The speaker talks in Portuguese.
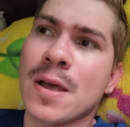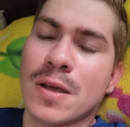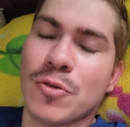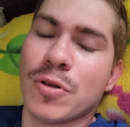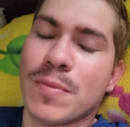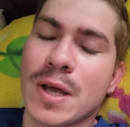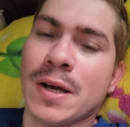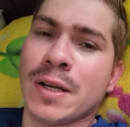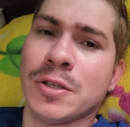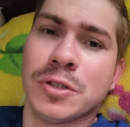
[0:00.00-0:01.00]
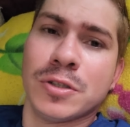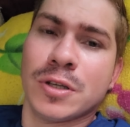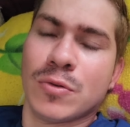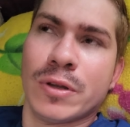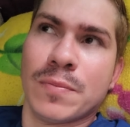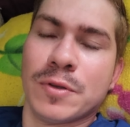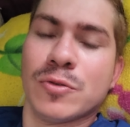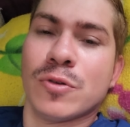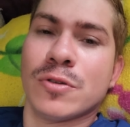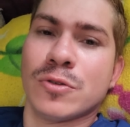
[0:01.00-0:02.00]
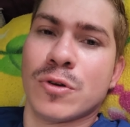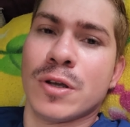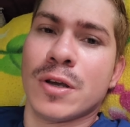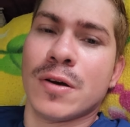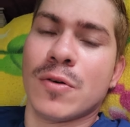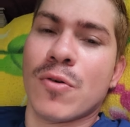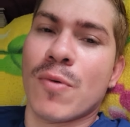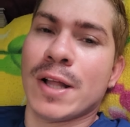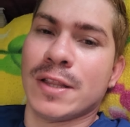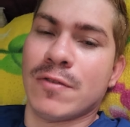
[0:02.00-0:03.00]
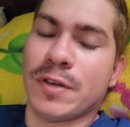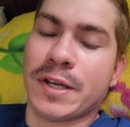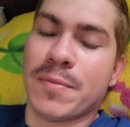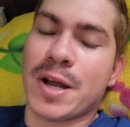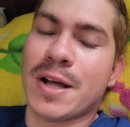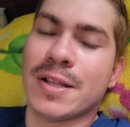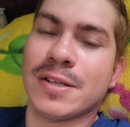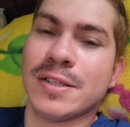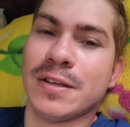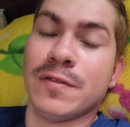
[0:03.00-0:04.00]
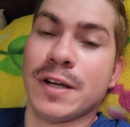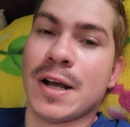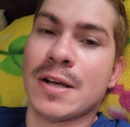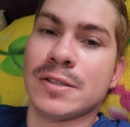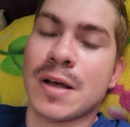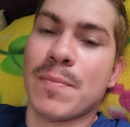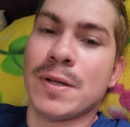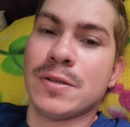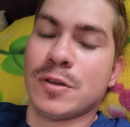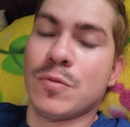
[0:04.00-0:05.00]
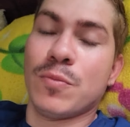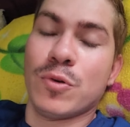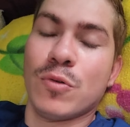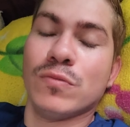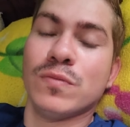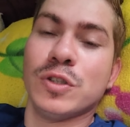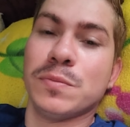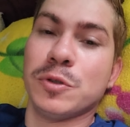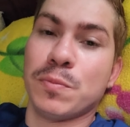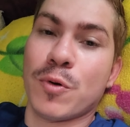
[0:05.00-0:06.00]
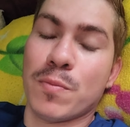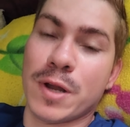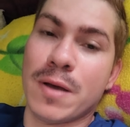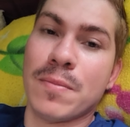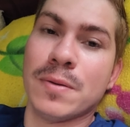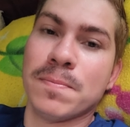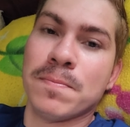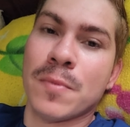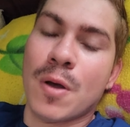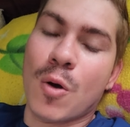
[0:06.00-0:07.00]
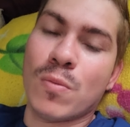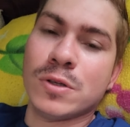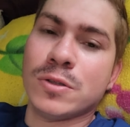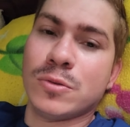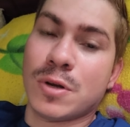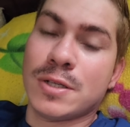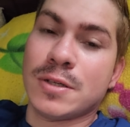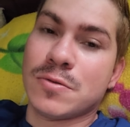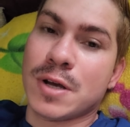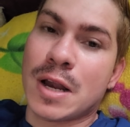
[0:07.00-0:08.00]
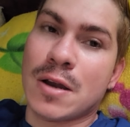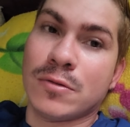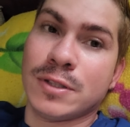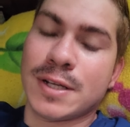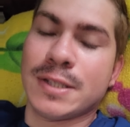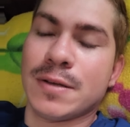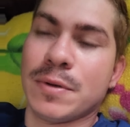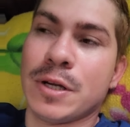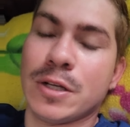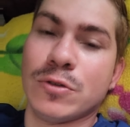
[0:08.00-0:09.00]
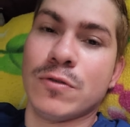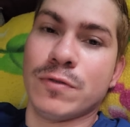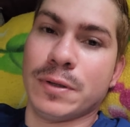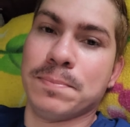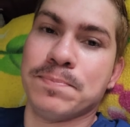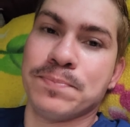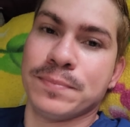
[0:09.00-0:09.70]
Eu também acredito que quando a pessoa sonha com a TV quebrada, significa estar passando por algum tipo de problema ou uma situação que ela não está sabendo resolver,